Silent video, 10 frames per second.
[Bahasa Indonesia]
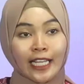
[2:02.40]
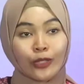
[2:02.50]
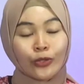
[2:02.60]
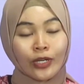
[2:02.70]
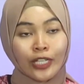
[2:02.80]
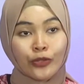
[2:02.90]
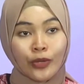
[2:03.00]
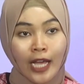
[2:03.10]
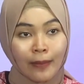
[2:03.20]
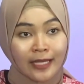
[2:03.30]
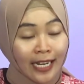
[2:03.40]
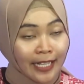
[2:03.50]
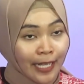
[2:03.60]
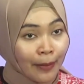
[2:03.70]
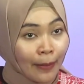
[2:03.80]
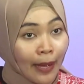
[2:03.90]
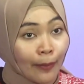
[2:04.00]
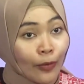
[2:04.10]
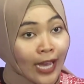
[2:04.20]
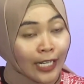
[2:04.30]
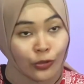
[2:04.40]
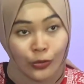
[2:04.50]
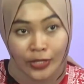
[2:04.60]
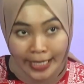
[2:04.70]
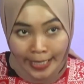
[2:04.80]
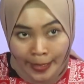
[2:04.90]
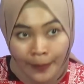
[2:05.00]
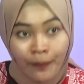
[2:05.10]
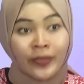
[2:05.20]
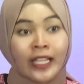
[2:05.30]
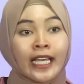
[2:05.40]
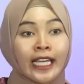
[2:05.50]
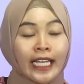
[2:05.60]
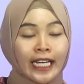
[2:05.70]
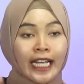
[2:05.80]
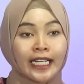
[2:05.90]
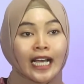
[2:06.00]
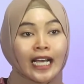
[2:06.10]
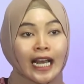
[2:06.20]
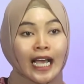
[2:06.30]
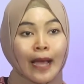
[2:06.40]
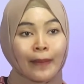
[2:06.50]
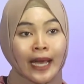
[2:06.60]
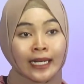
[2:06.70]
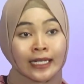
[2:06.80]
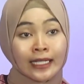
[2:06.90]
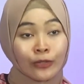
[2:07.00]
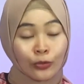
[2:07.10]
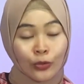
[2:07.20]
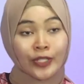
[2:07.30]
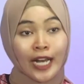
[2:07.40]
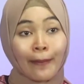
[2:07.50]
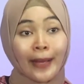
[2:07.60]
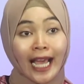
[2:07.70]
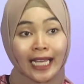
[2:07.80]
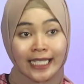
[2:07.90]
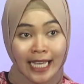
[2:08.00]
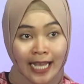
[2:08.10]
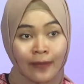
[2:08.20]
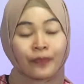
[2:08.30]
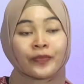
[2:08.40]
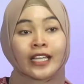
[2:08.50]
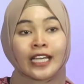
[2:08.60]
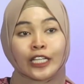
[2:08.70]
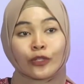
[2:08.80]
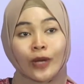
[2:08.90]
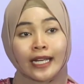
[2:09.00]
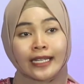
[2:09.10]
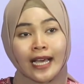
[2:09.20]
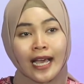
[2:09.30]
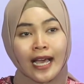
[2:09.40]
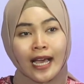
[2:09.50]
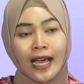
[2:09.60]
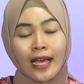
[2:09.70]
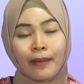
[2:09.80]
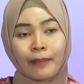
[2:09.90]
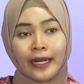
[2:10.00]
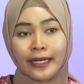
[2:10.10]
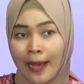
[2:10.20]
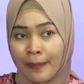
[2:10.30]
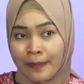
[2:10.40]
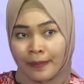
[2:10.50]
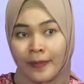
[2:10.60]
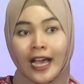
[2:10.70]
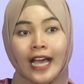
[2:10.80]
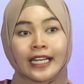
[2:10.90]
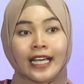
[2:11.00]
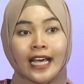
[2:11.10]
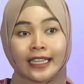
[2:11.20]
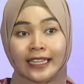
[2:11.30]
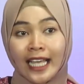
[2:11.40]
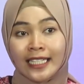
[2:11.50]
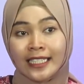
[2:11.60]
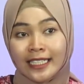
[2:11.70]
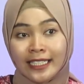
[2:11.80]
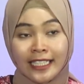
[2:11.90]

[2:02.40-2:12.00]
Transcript: ini saya tunjukkan juga pesanannya Bapak Buhari Susi. Ini ada kelengkapan untuk senapan anginnya. Itu ada peredam, ada tas,